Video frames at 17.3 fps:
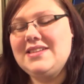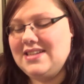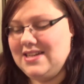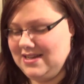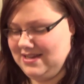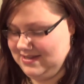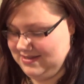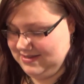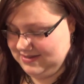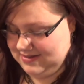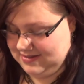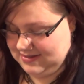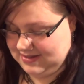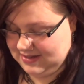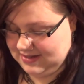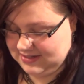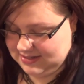E,
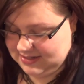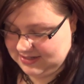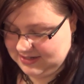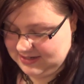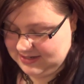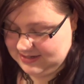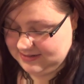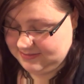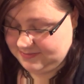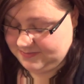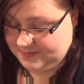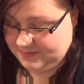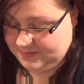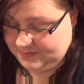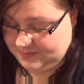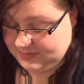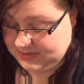także
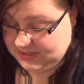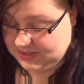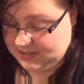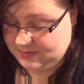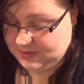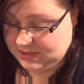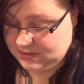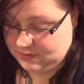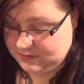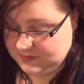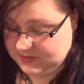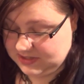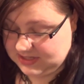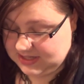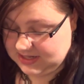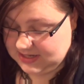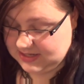Simsy, również
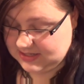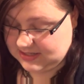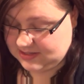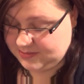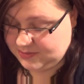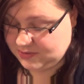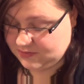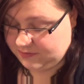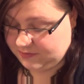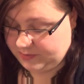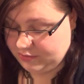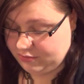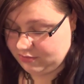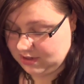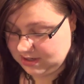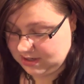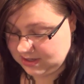seria z Simsów
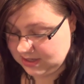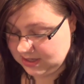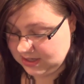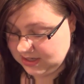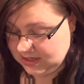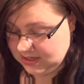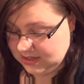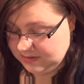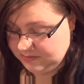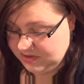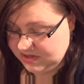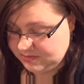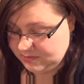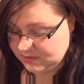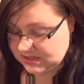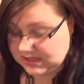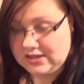była.
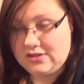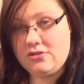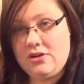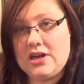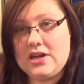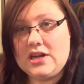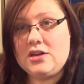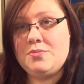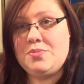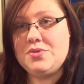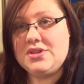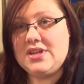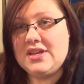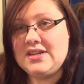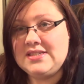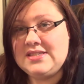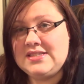Mieliśmy ostatnio Harry'ego
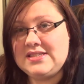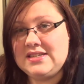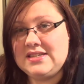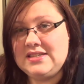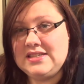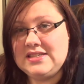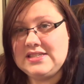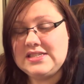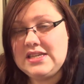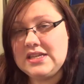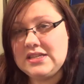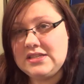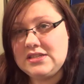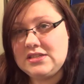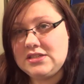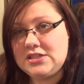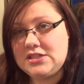Pottera serię z
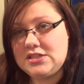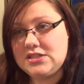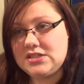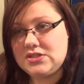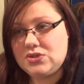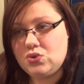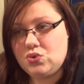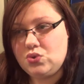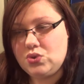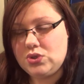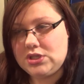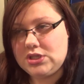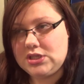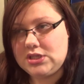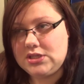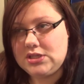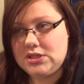jedynki, z
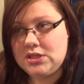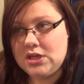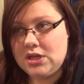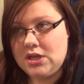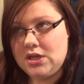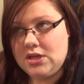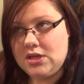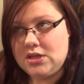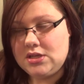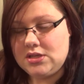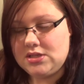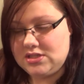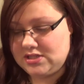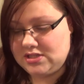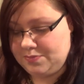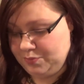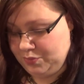trójki,
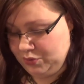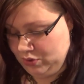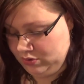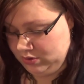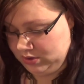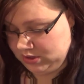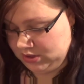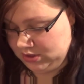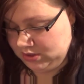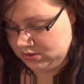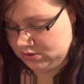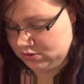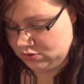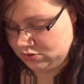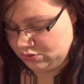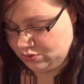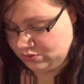z piątki i
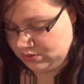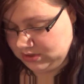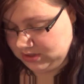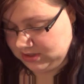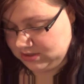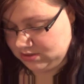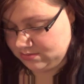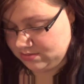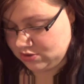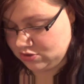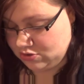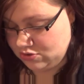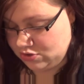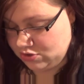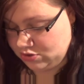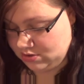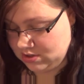z szóstki są
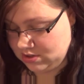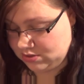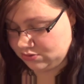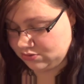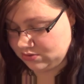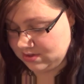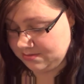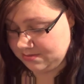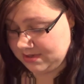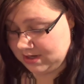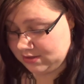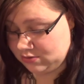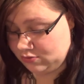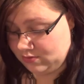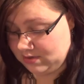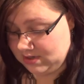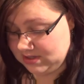skończone, siódemka
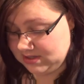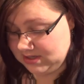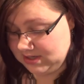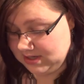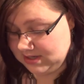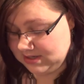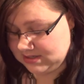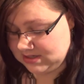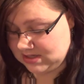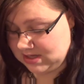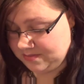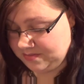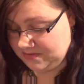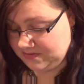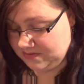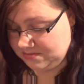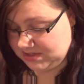aktualnie, że tak
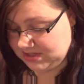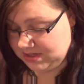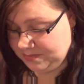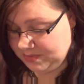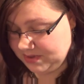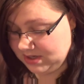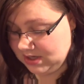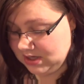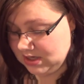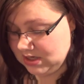powiem, ciepe.